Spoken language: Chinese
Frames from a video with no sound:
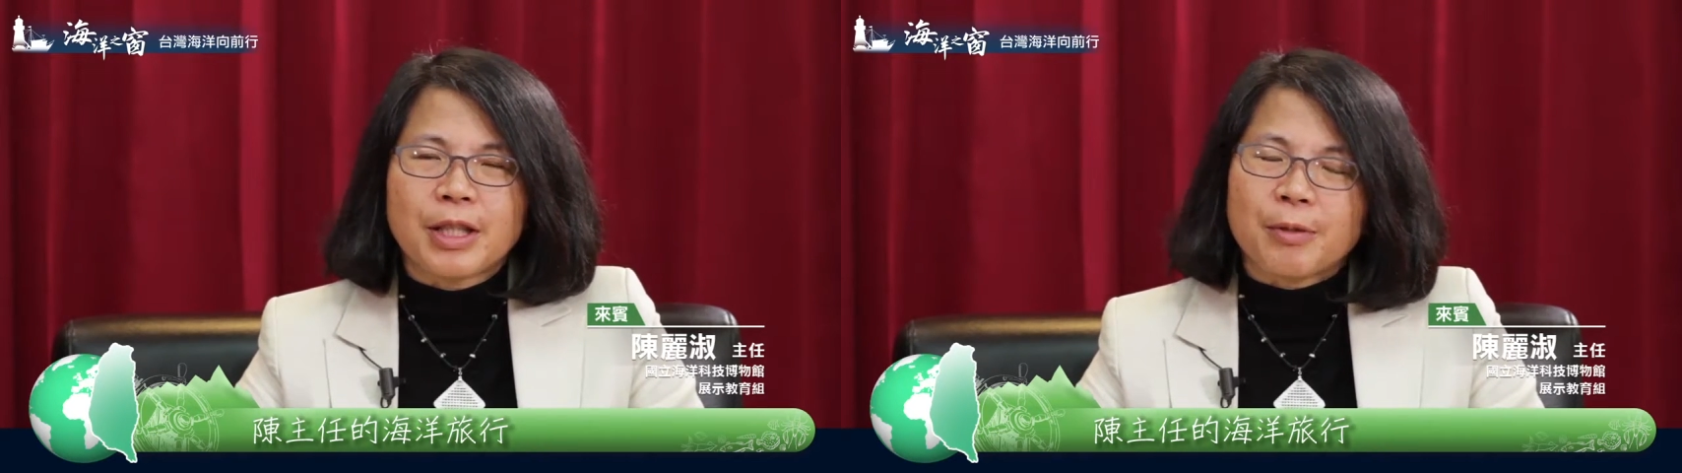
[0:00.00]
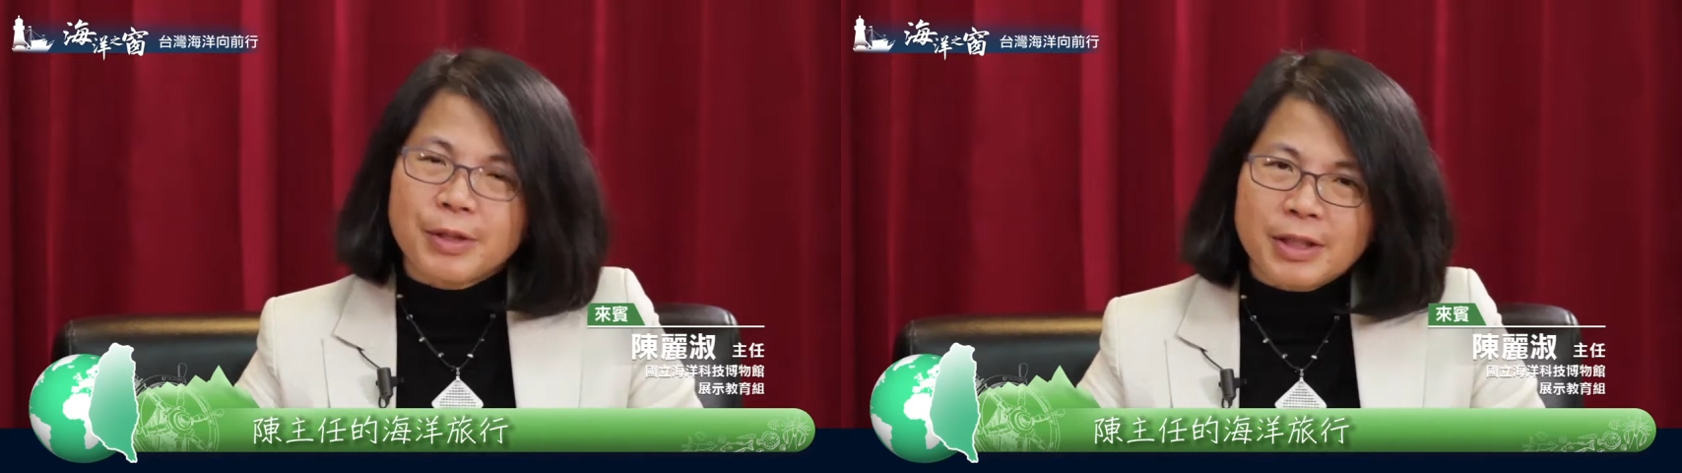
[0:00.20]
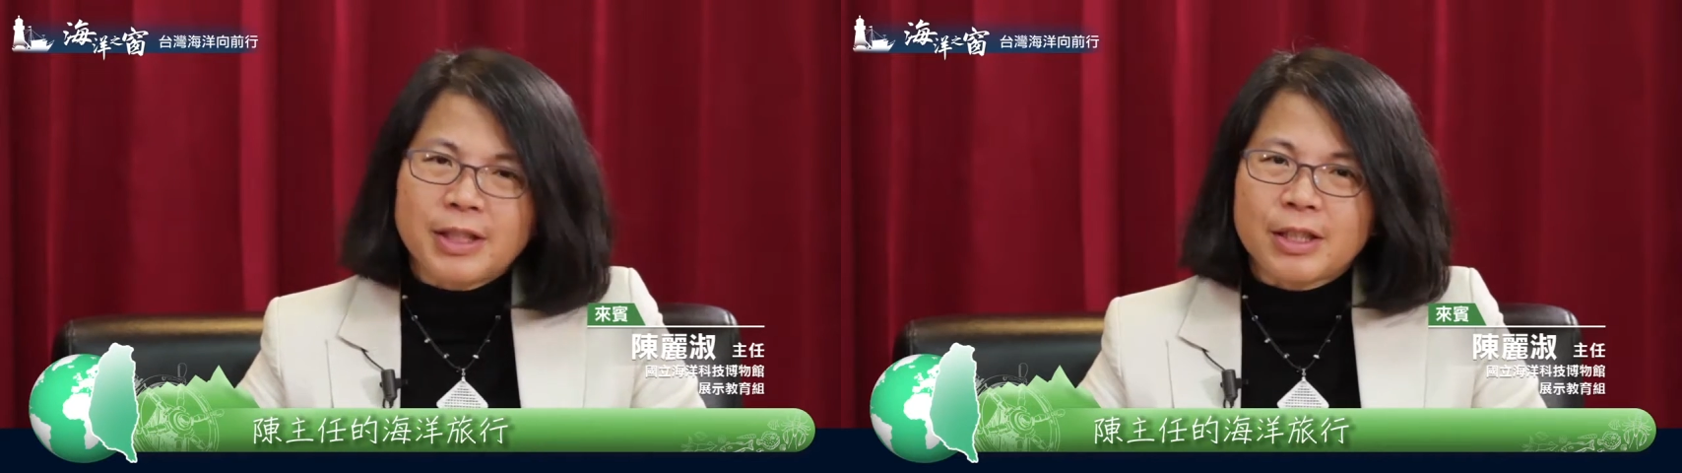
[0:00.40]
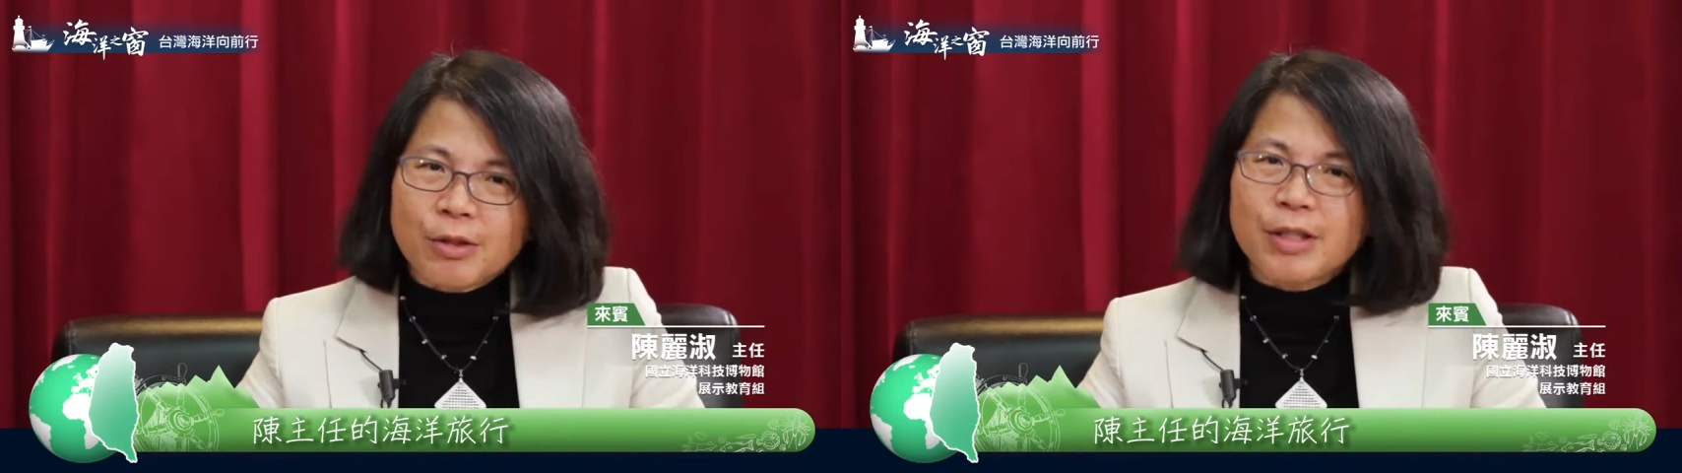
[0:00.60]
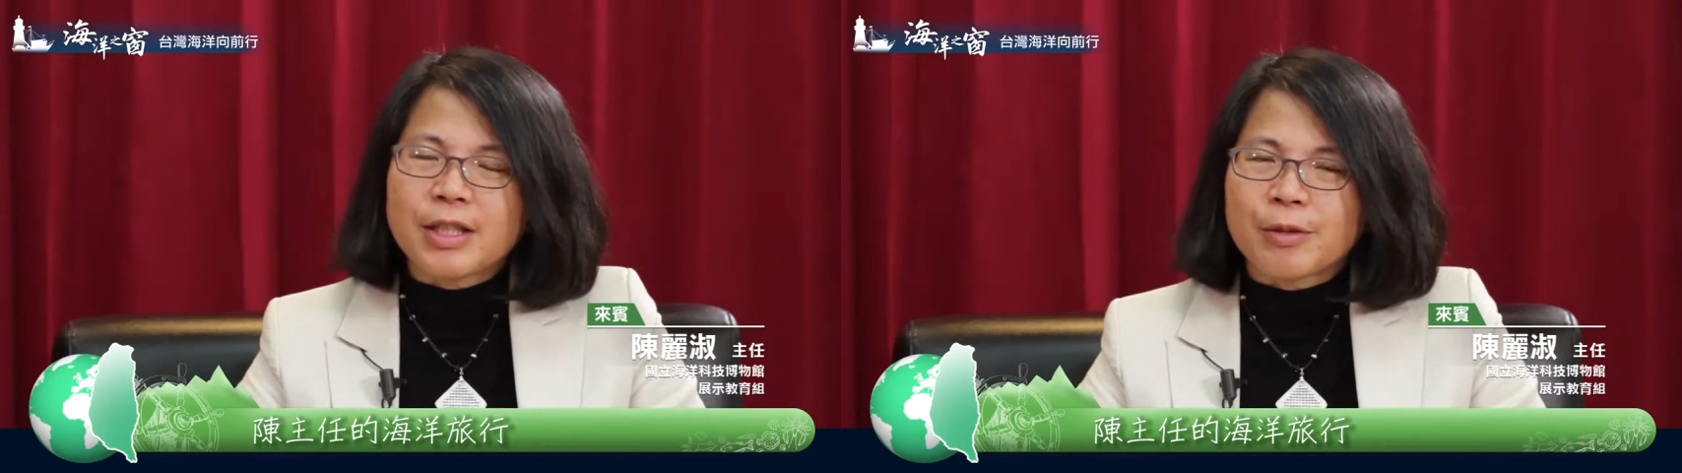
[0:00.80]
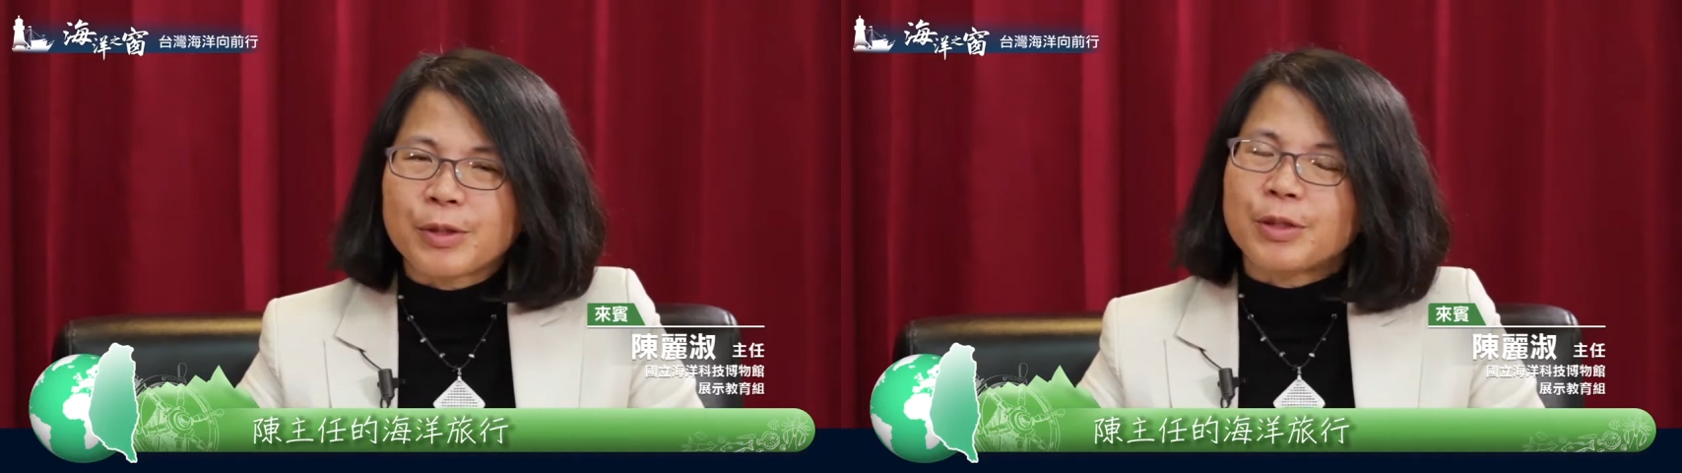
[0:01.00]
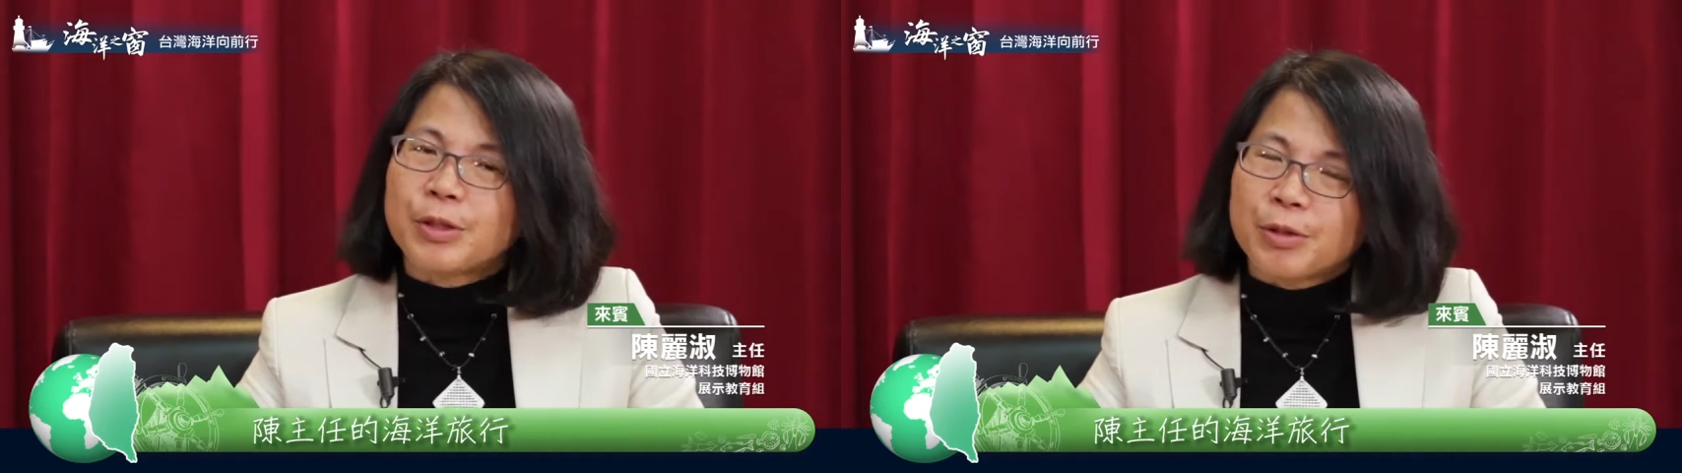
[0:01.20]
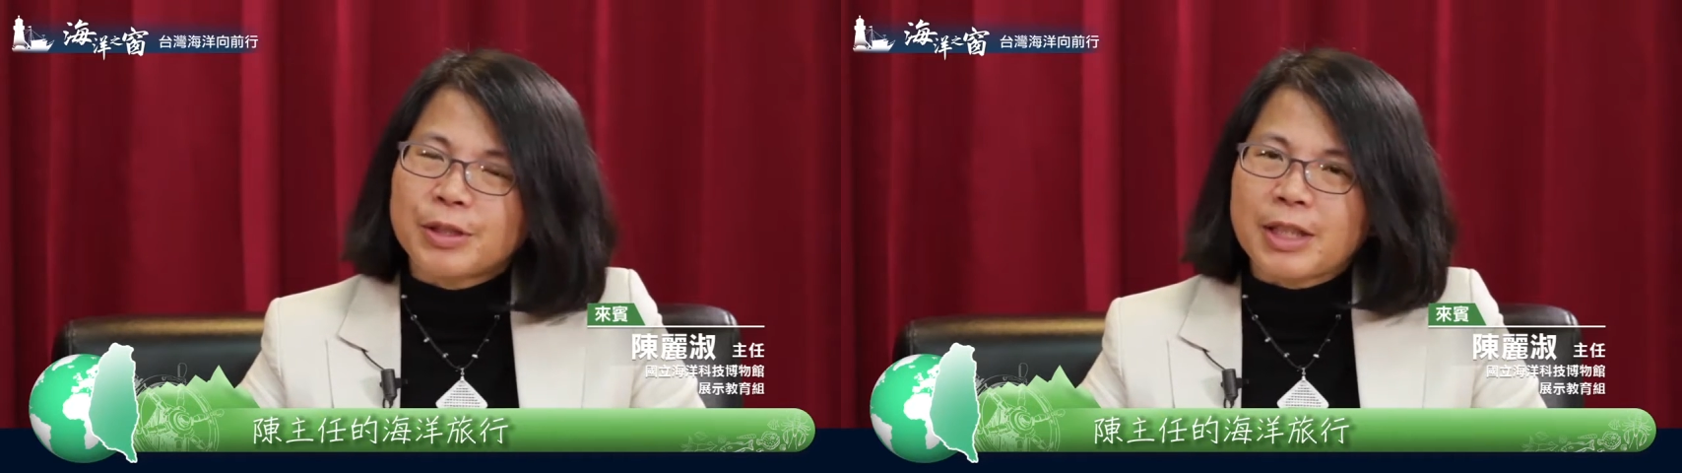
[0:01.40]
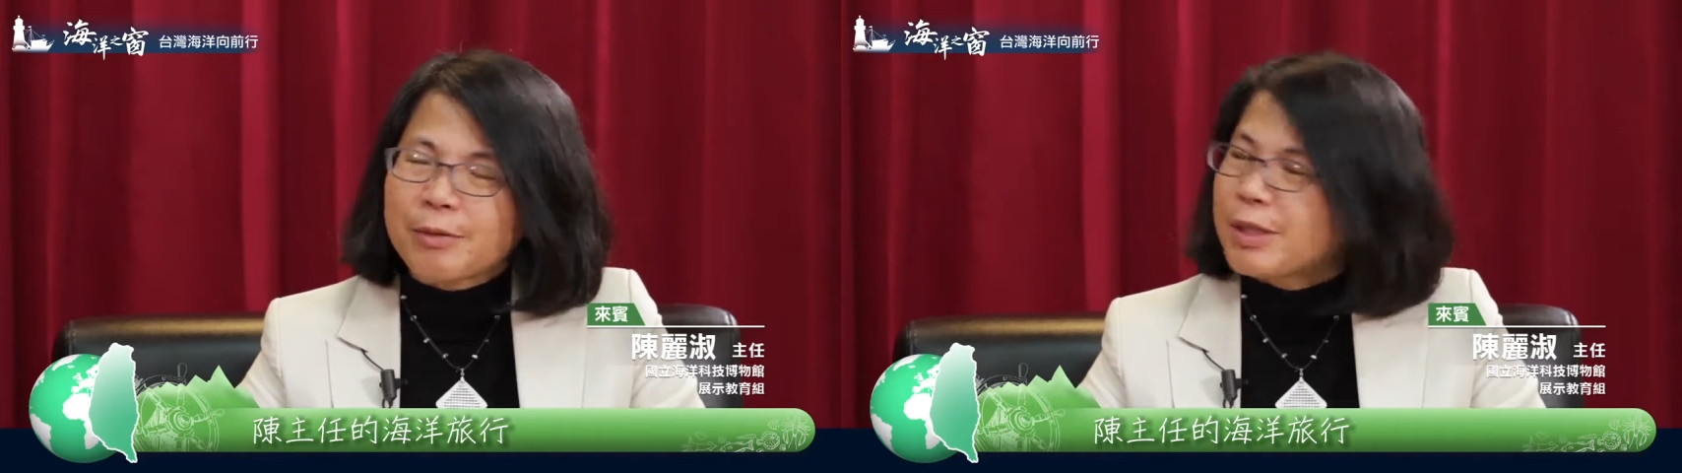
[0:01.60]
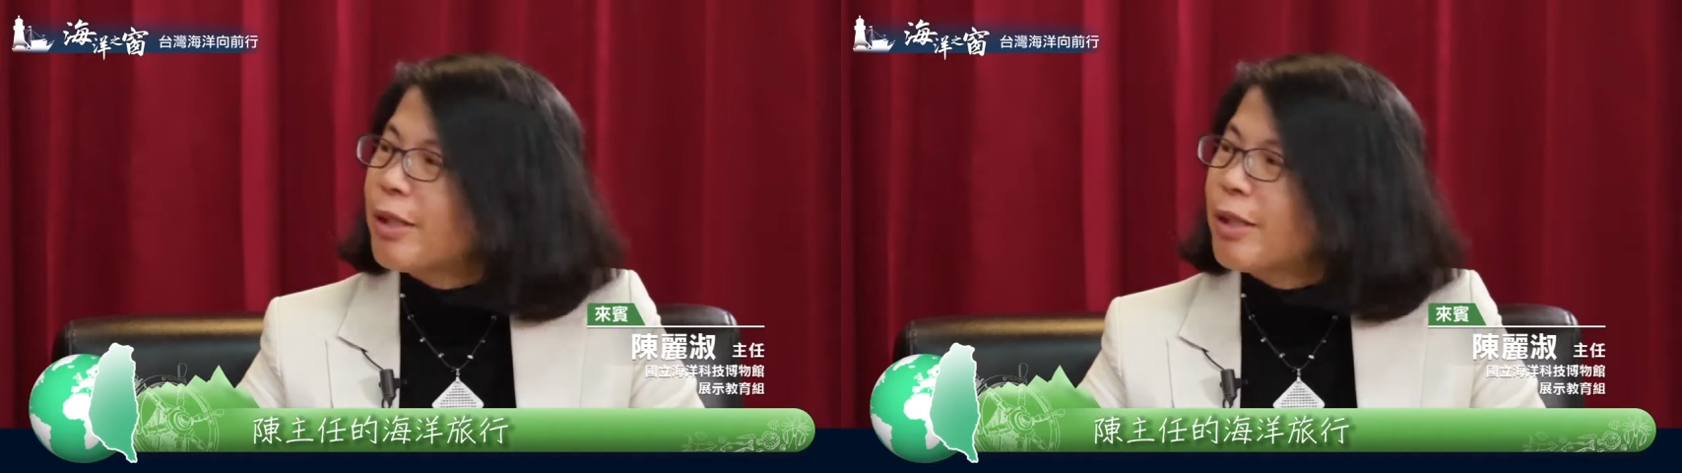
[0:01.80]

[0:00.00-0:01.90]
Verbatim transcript: 那我自己的专长，我是做商务